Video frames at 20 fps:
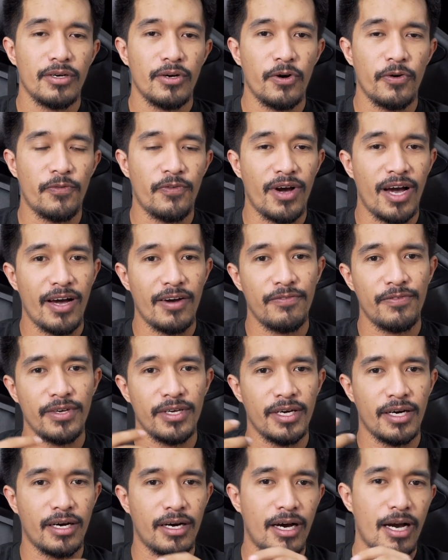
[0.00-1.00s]
of
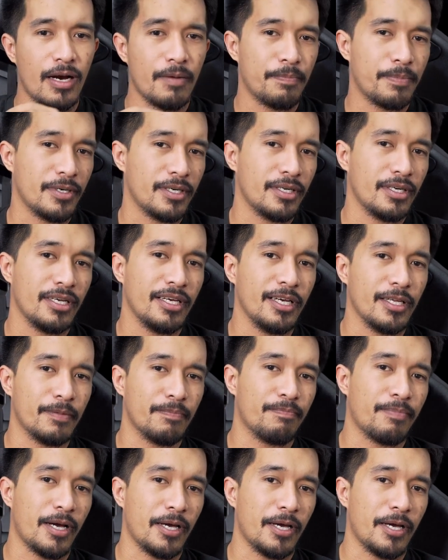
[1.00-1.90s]
having a copper heat